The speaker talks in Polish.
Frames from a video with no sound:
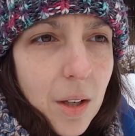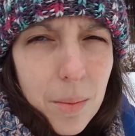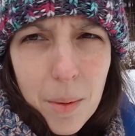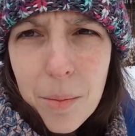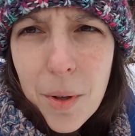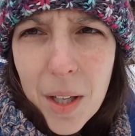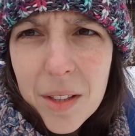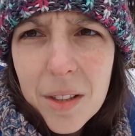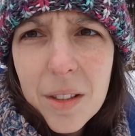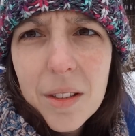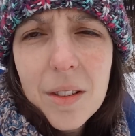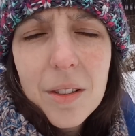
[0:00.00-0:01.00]
Robię
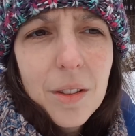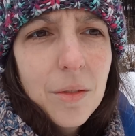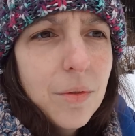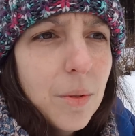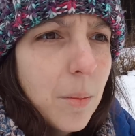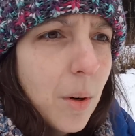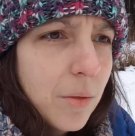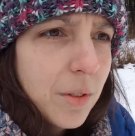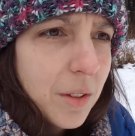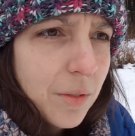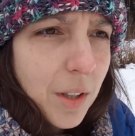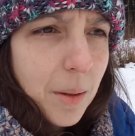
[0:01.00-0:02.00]
błędy i w
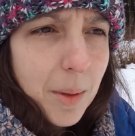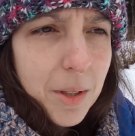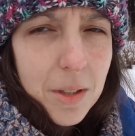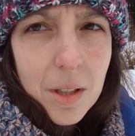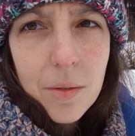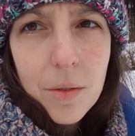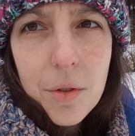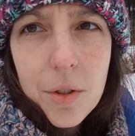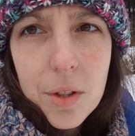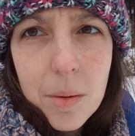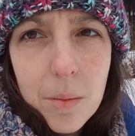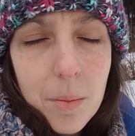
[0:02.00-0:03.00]
wymowie, i w gramatyce, i we
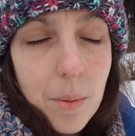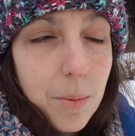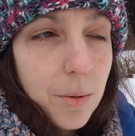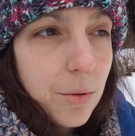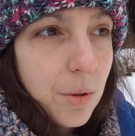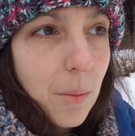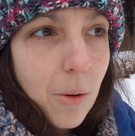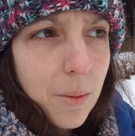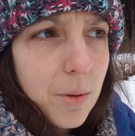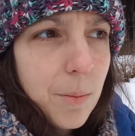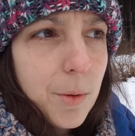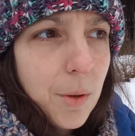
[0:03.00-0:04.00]
wszystkim, i po prostu nie
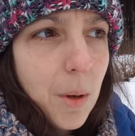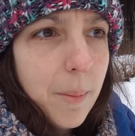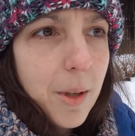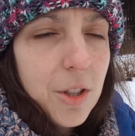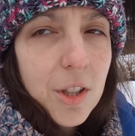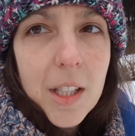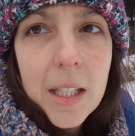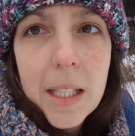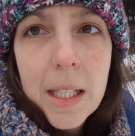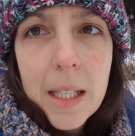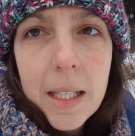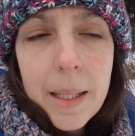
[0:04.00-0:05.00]
mogłam się przełamać.
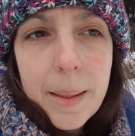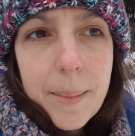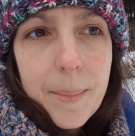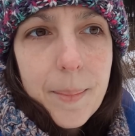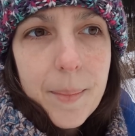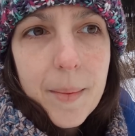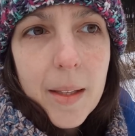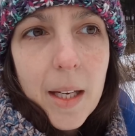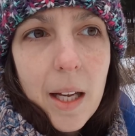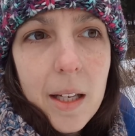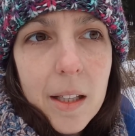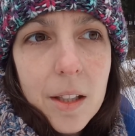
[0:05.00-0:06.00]
Um,
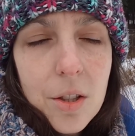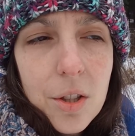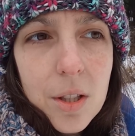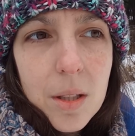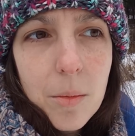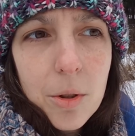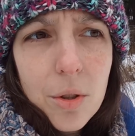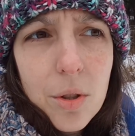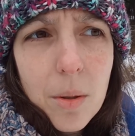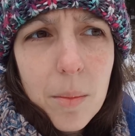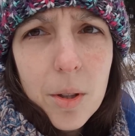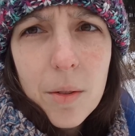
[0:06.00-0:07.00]
ale jakiś czas temu ktoś
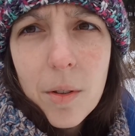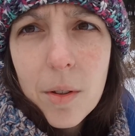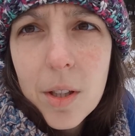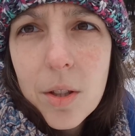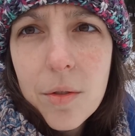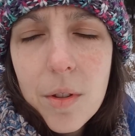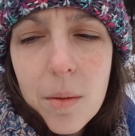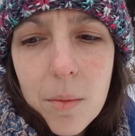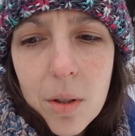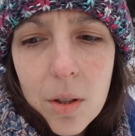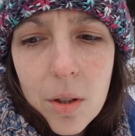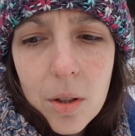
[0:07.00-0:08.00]
skomentował jakiś film
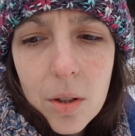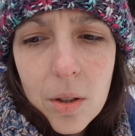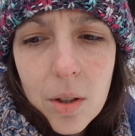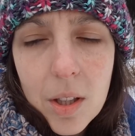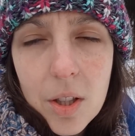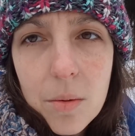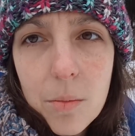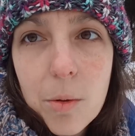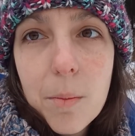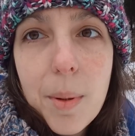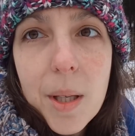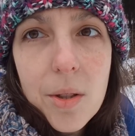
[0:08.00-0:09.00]
i jakiś
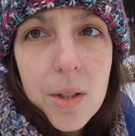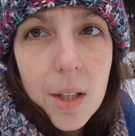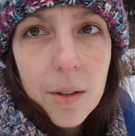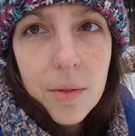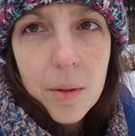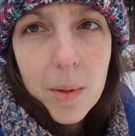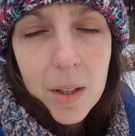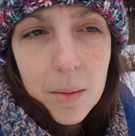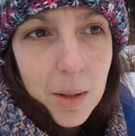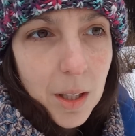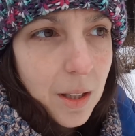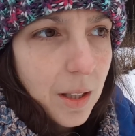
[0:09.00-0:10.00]
mój bardzo stary film na
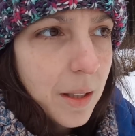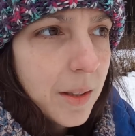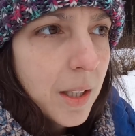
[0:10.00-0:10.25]
tym kanale.